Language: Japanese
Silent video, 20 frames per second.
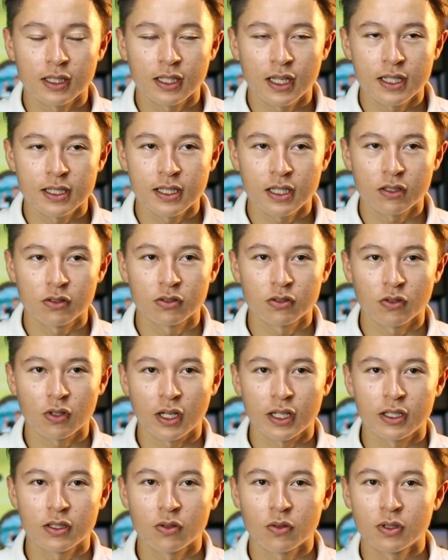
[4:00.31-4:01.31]
対策とか
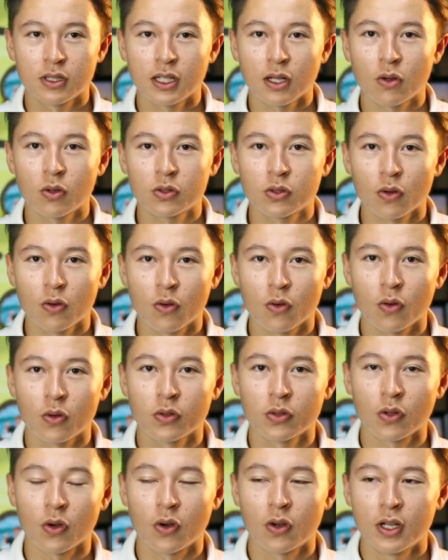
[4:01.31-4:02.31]
いろんなことを
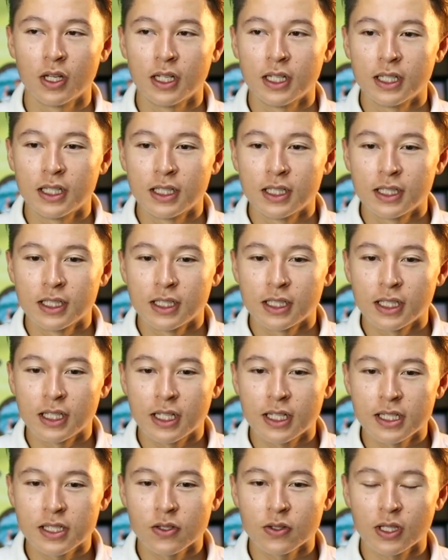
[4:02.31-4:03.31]
今度、
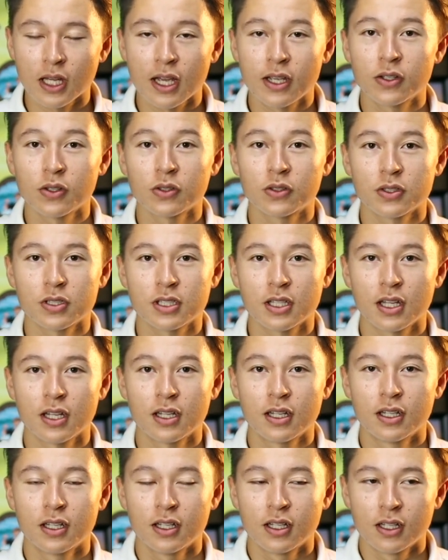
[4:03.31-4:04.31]
イギリスの代表として
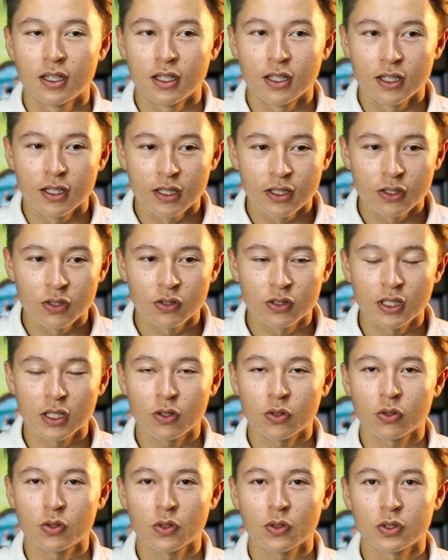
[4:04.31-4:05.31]
言っていく
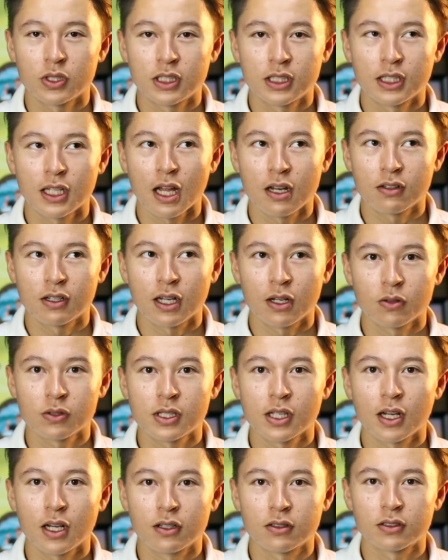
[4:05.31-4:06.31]
ことになる可能
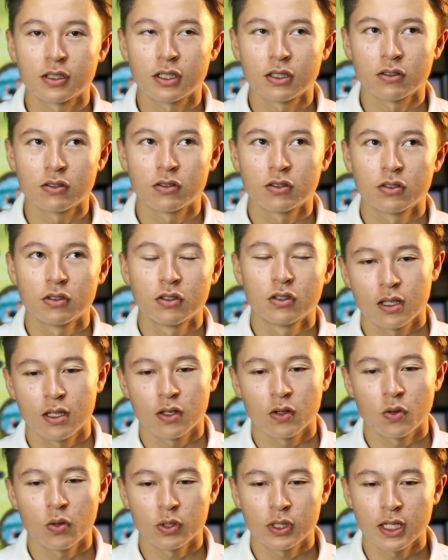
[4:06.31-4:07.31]
性があるっていう。
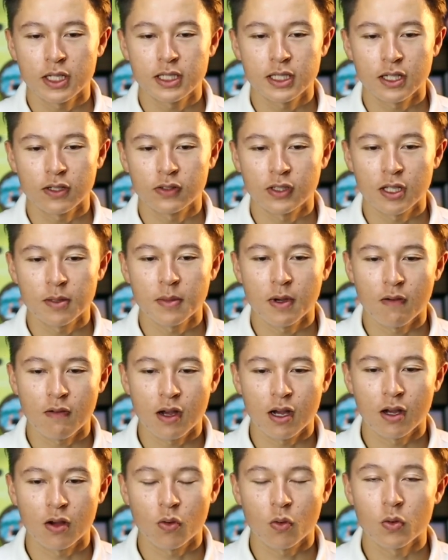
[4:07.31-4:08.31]
皇太子じゃなくて今
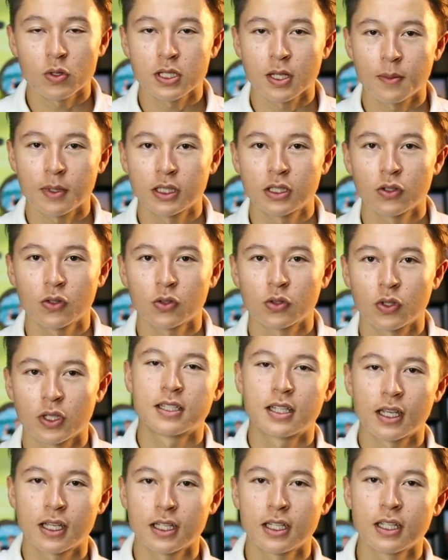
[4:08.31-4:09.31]
は王様っていうことで
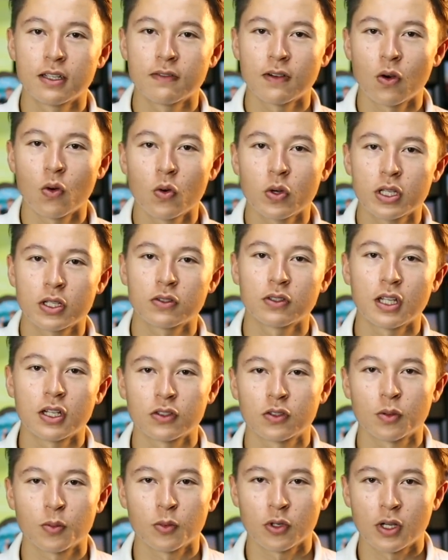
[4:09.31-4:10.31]
責任は大きくなる
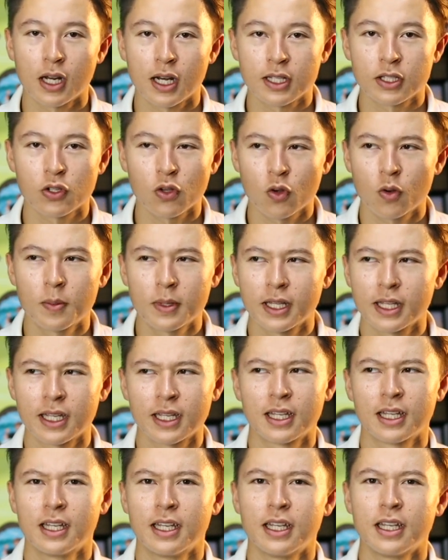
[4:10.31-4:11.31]
と思うからそこまで
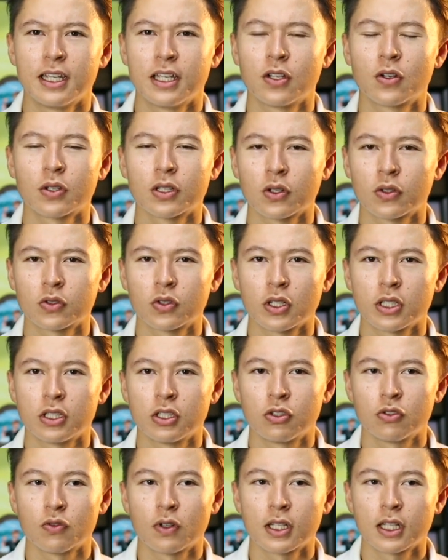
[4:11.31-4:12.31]
いろんなことは
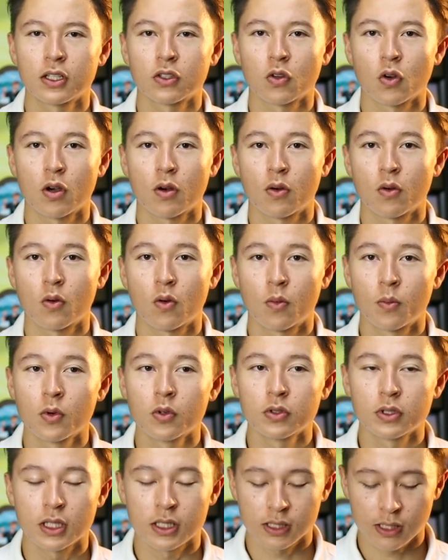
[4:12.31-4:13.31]
言わないとは思
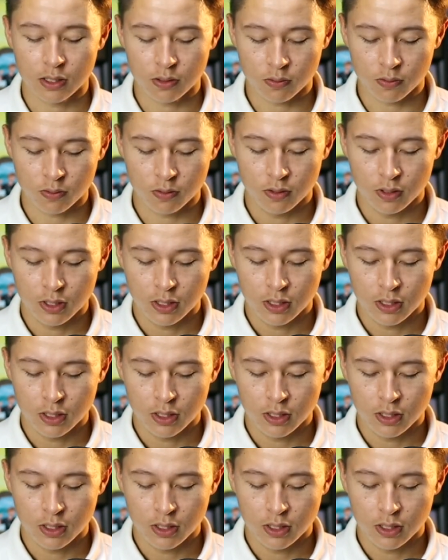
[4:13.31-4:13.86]
うんですけど、